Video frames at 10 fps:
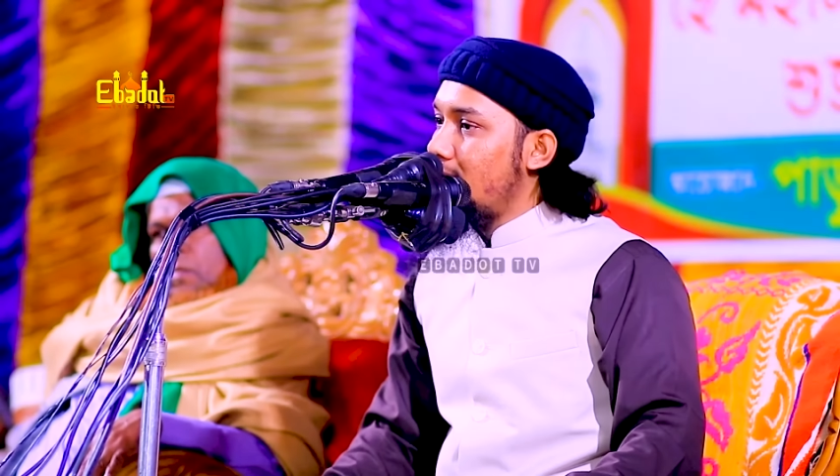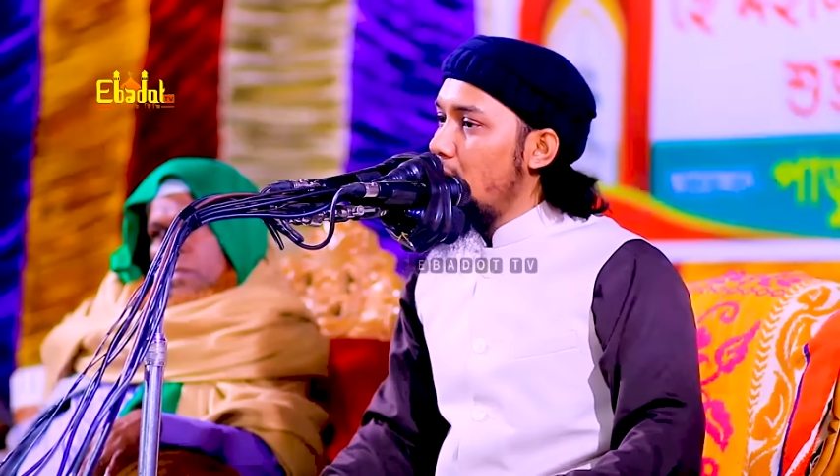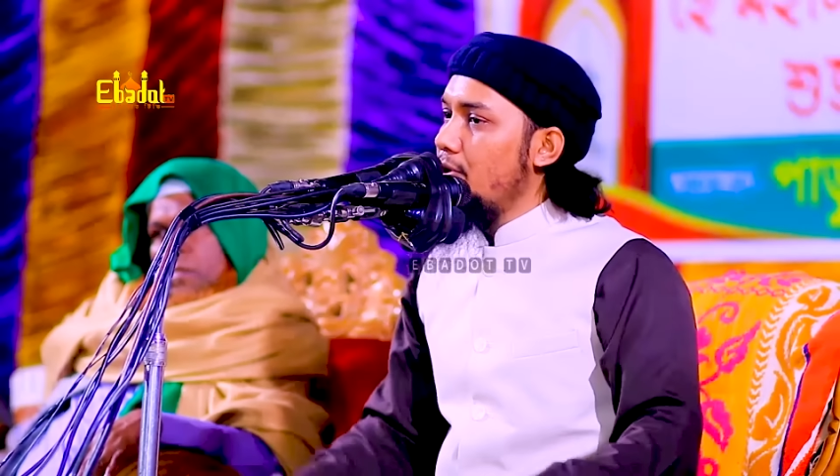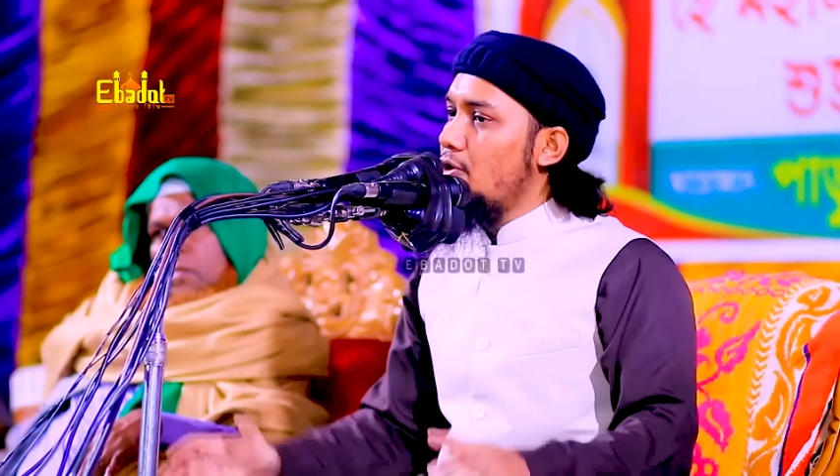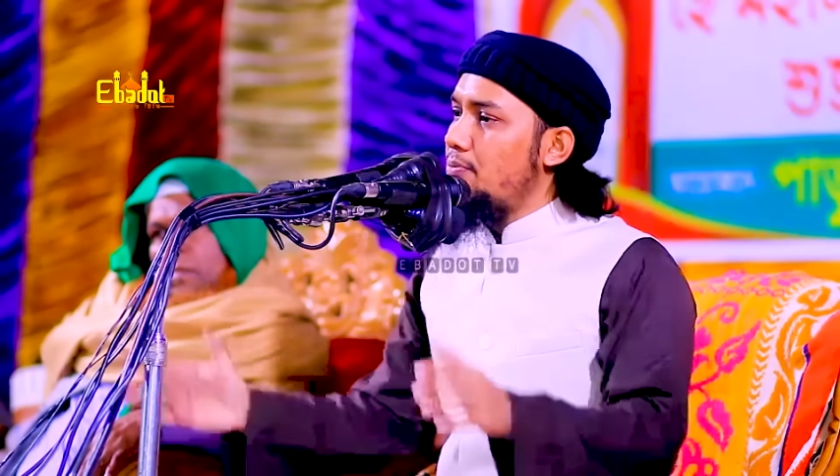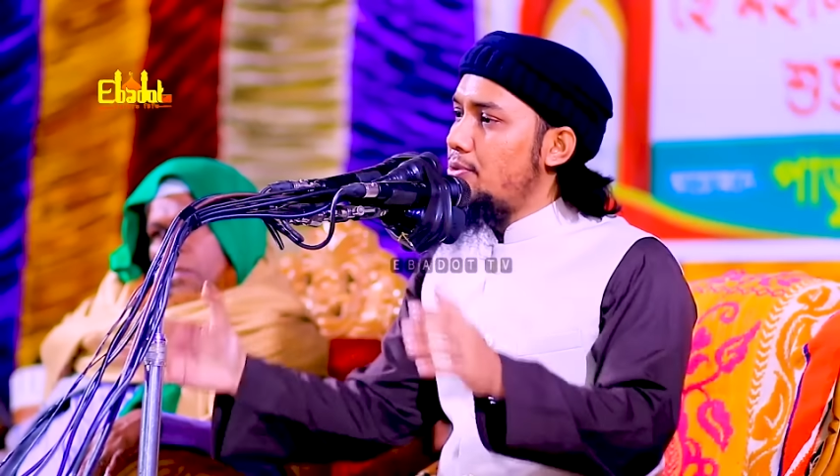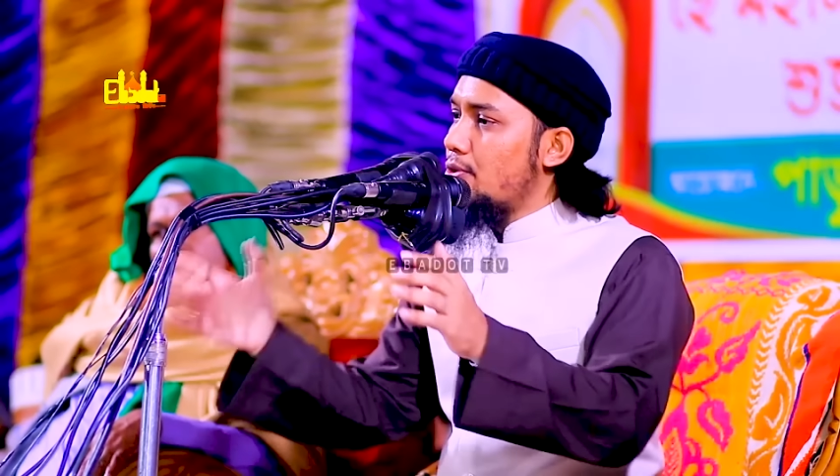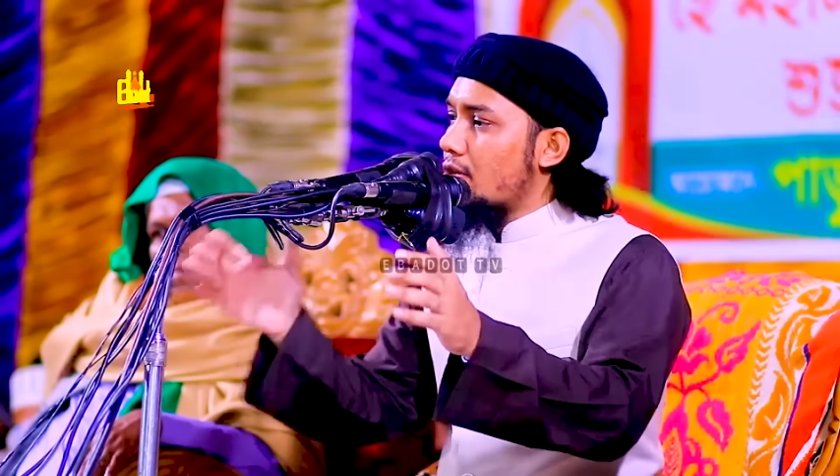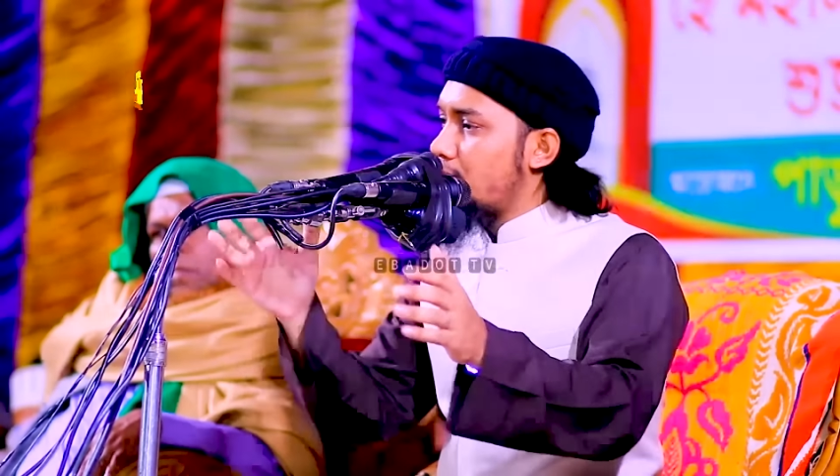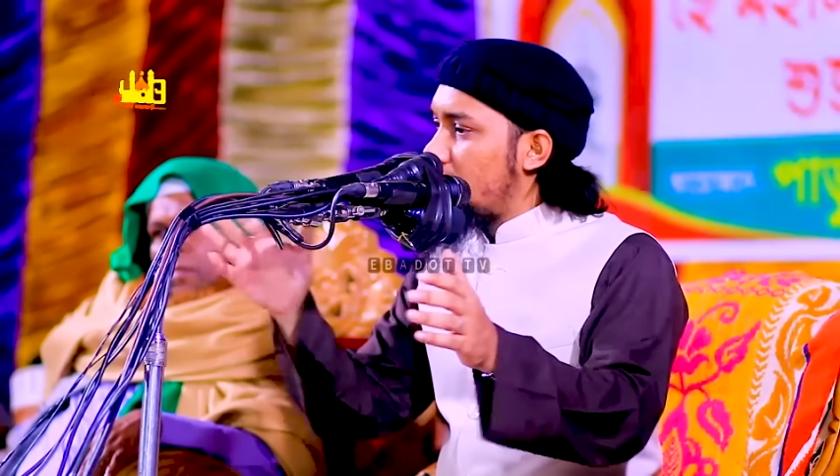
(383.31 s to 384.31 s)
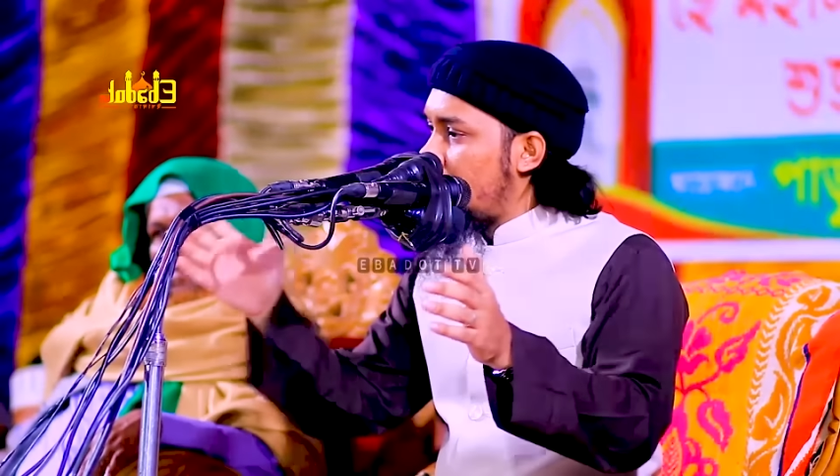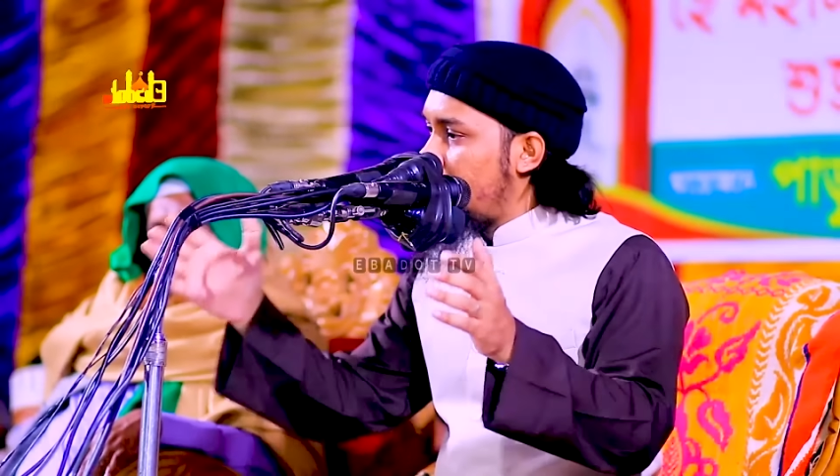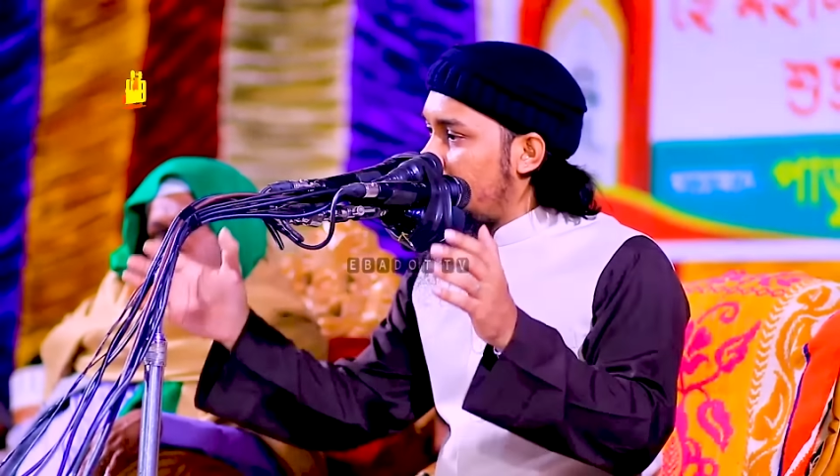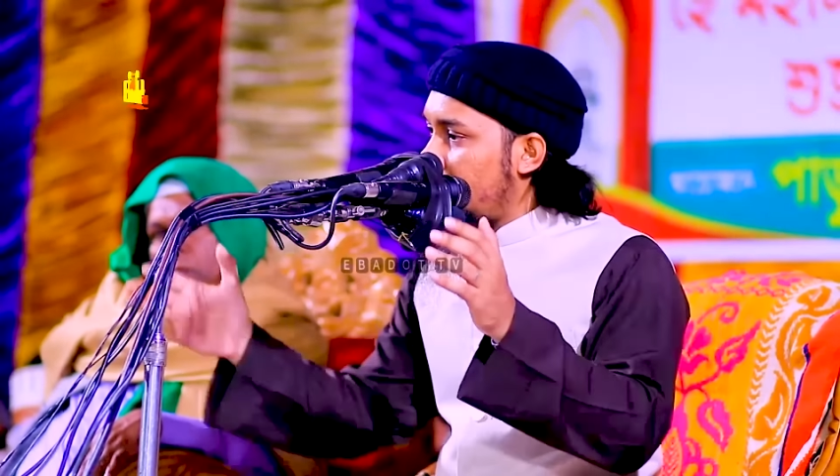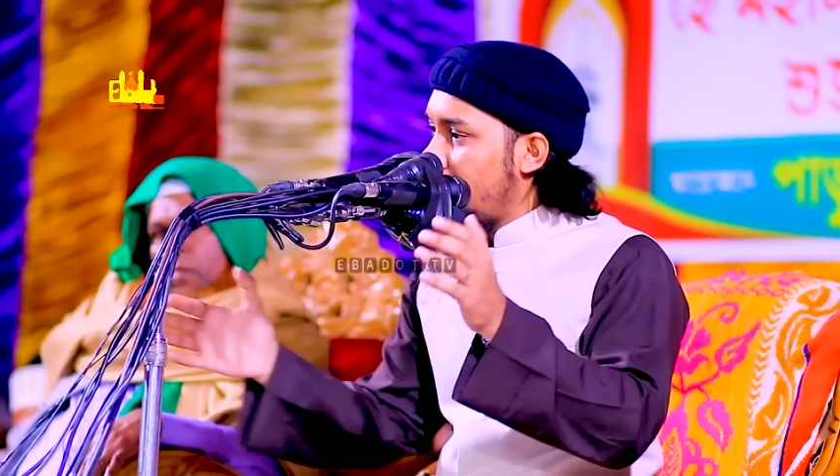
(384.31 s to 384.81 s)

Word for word: ভূমিকম্পগুলোর প্রভাবে